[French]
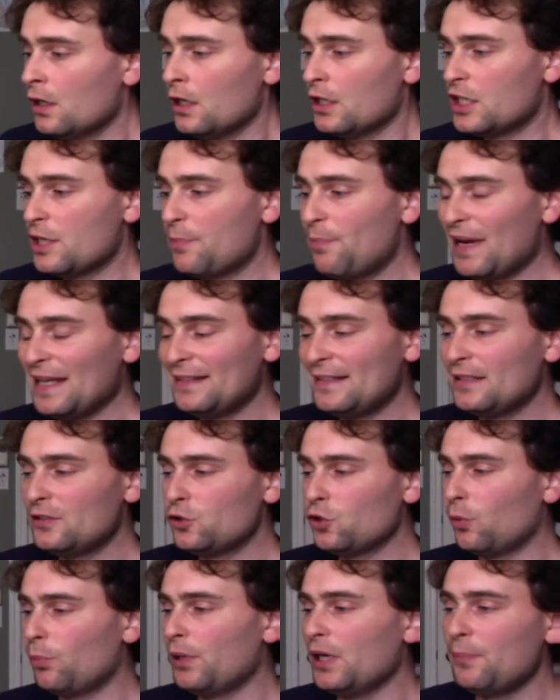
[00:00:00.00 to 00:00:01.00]
j'ai pas été
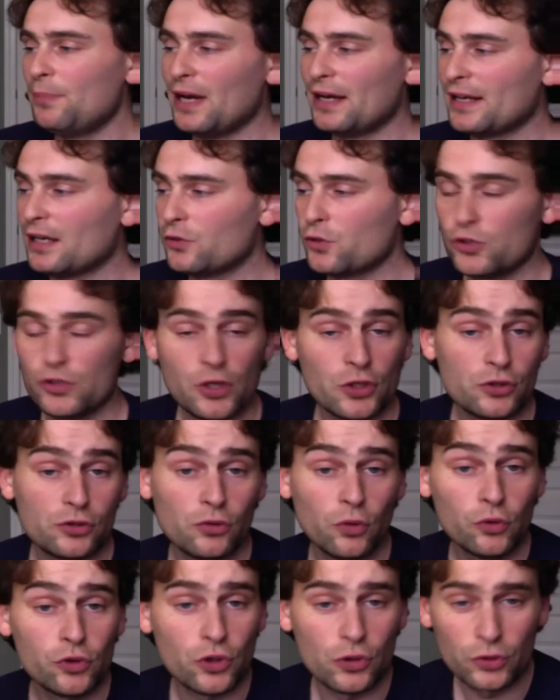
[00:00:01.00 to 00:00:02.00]
surpris par quelque chose
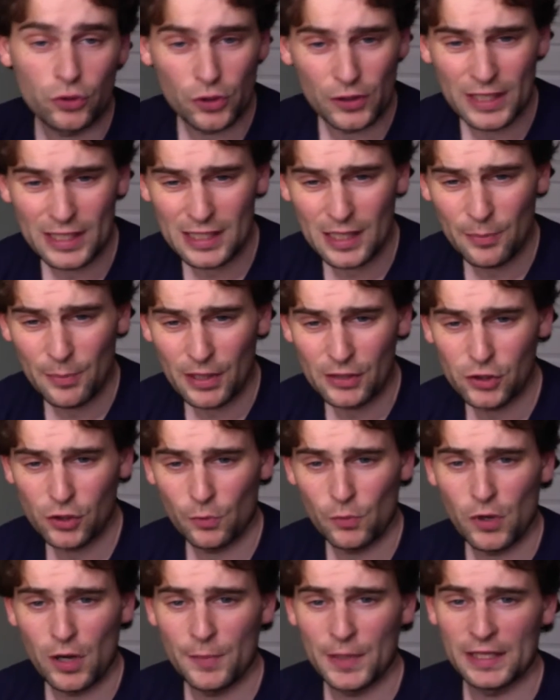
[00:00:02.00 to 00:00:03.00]
dont je ne connaissais pas sur
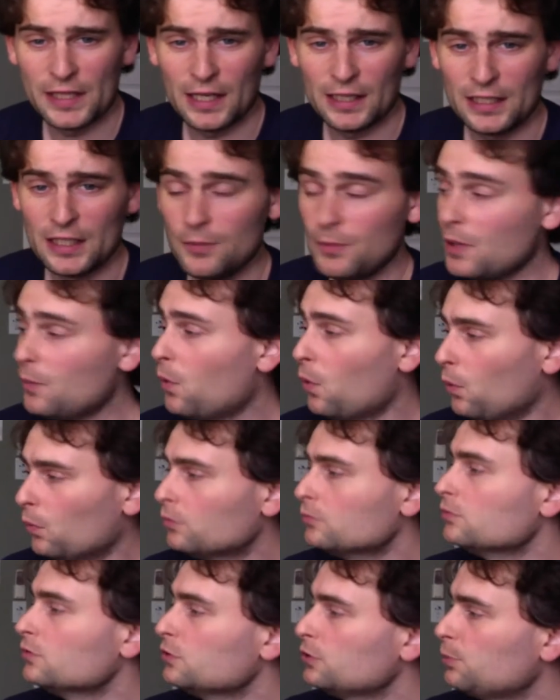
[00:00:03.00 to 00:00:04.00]
Mohamed Ali, mais bon,
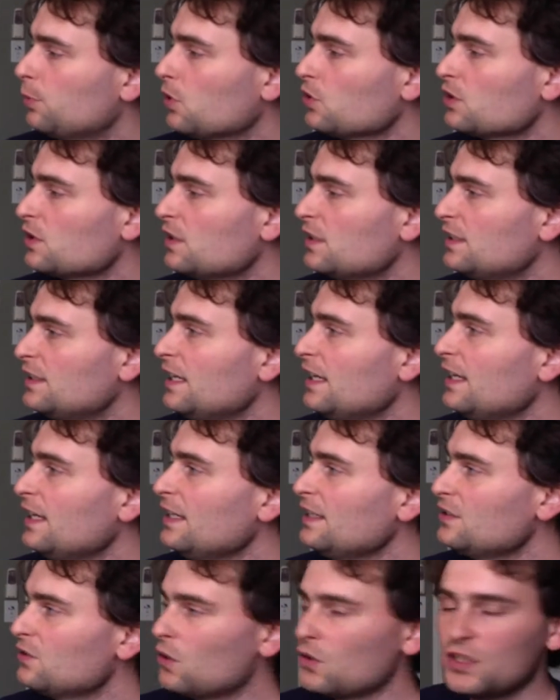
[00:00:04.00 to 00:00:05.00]
je pense que c'était
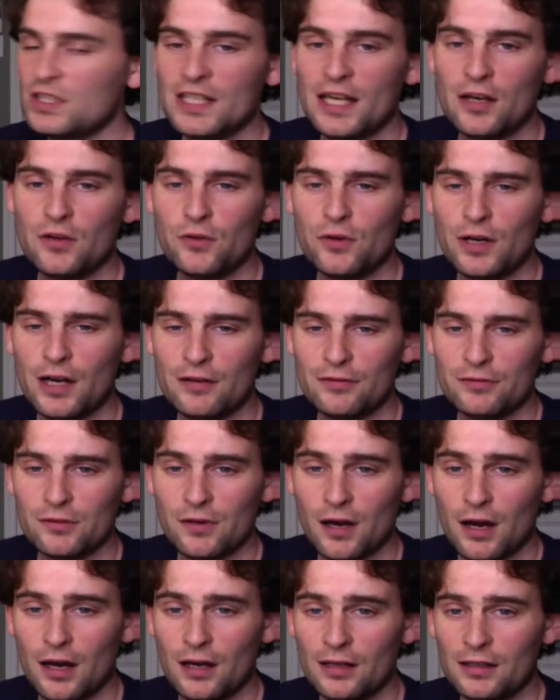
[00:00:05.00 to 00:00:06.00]
essentiel de
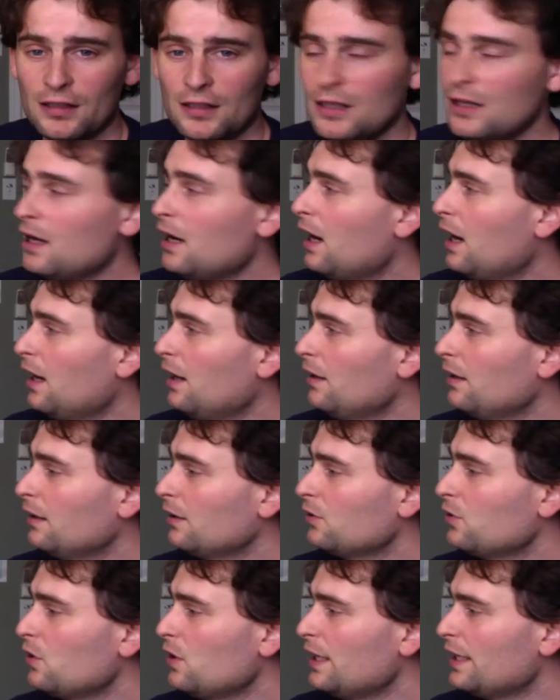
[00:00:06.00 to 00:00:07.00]
l'avoir un
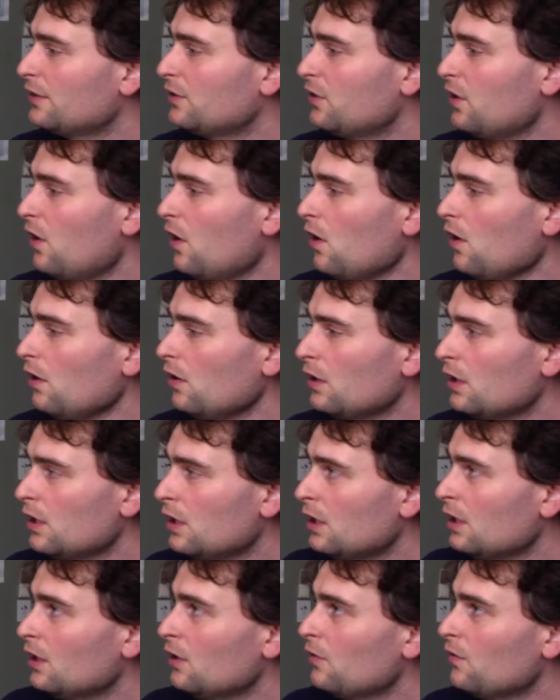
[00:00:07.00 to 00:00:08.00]
collector.
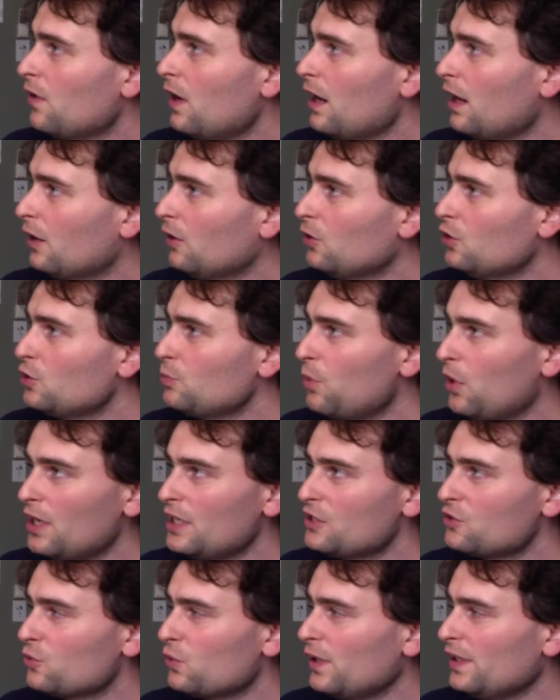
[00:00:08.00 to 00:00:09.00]
Voilà, le Sport
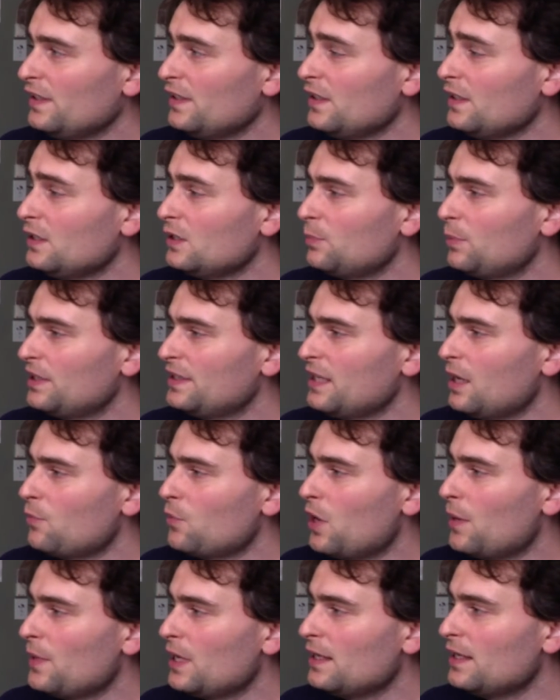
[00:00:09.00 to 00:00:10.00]
Illustrated spécial
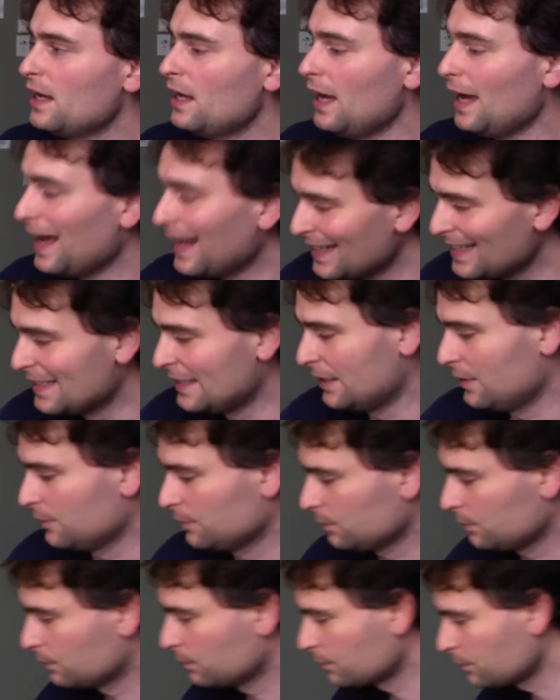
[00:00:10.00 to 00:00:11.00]
Mohamed Ali.
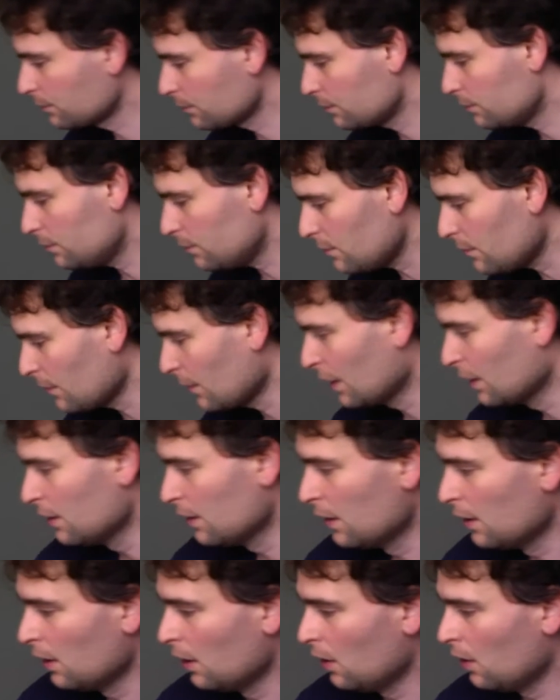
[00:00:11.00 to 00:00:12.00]

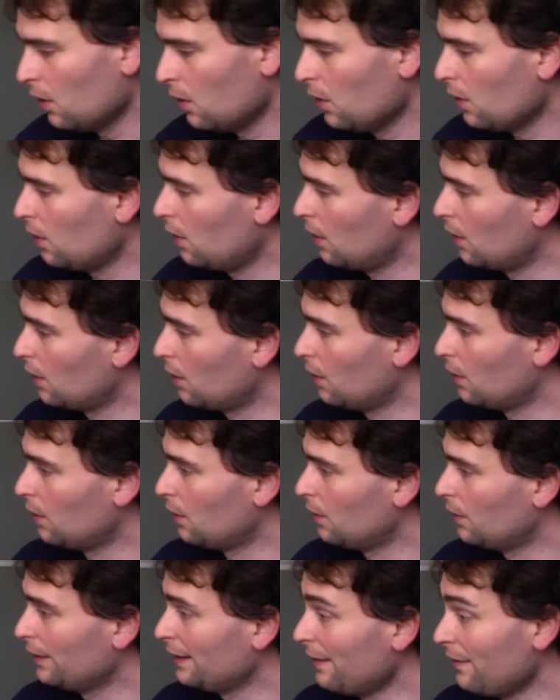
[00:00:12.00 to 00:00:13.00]

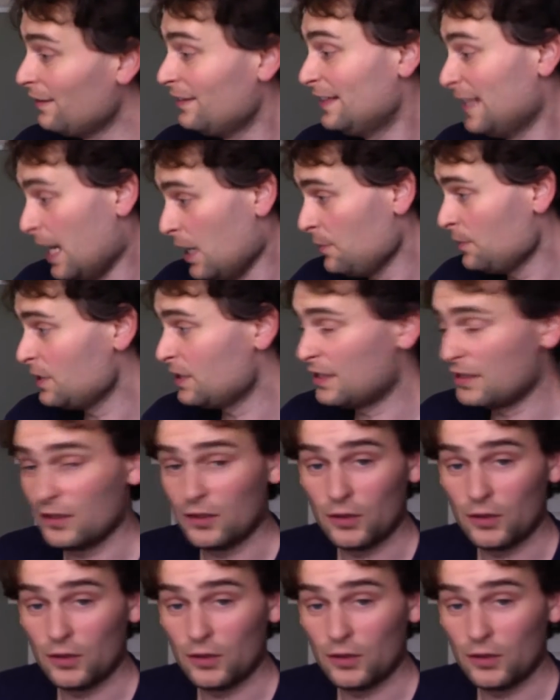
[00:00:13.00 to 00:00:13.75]
Euh, il y avait Times